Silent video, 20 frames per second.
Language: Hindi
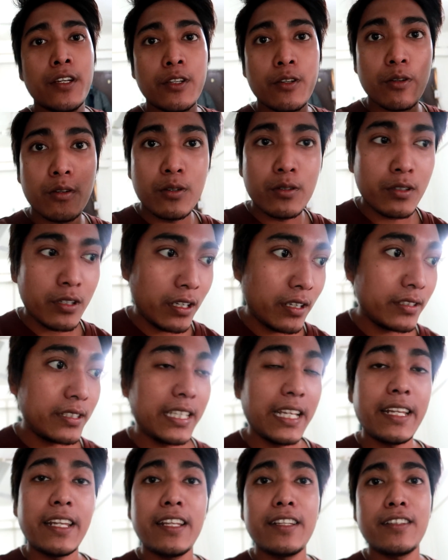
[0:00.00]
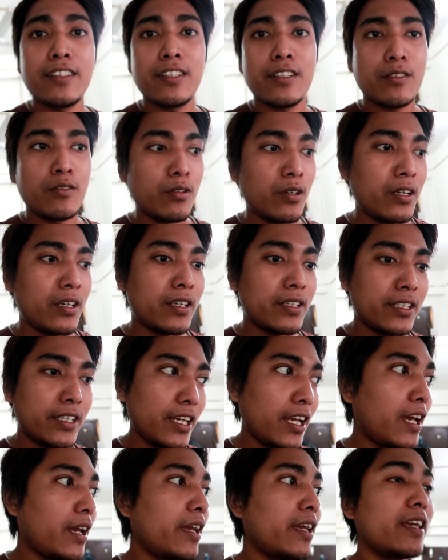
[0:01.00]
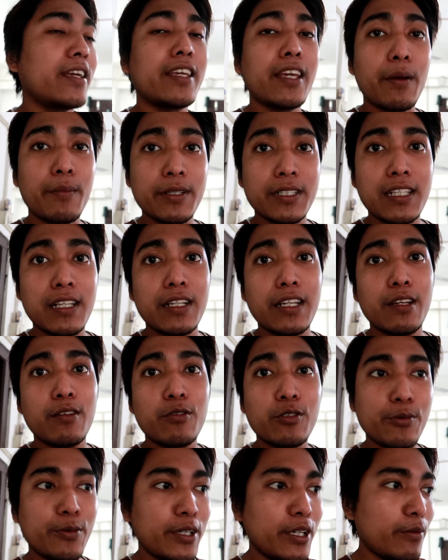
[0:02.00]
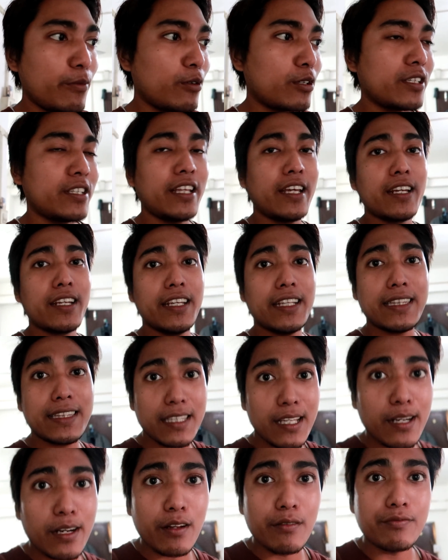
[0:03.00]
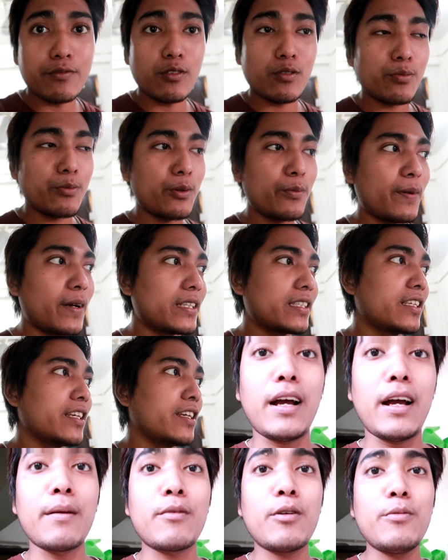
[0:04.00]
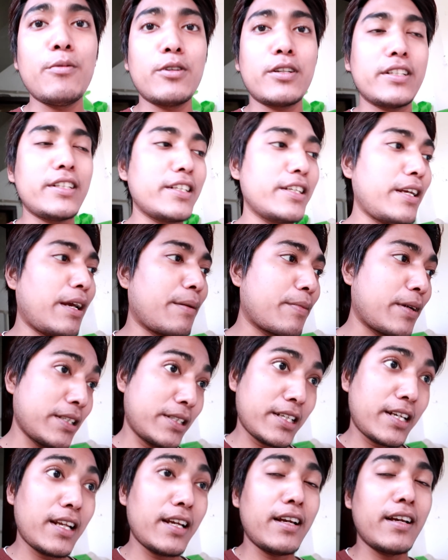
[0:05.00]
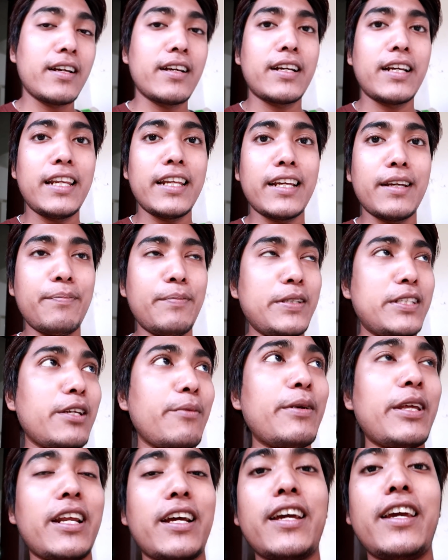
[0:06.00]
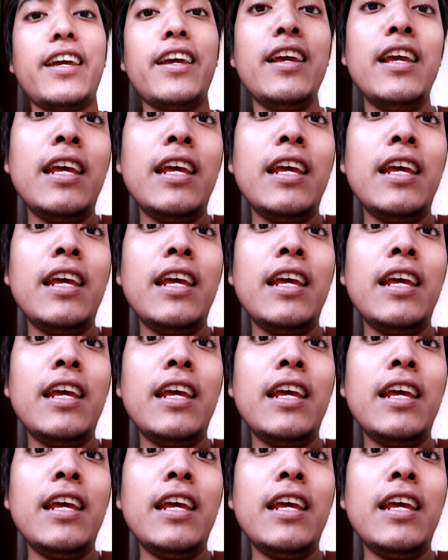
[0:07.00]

योर टेनेंट क्या है क्या मसला नहीं कुछ भी नहीं बोल के डायरेक्ट इतना रफ टोन में बात हमको बोल रहा था कि आप कचरा uh, कले पीछे में रखा है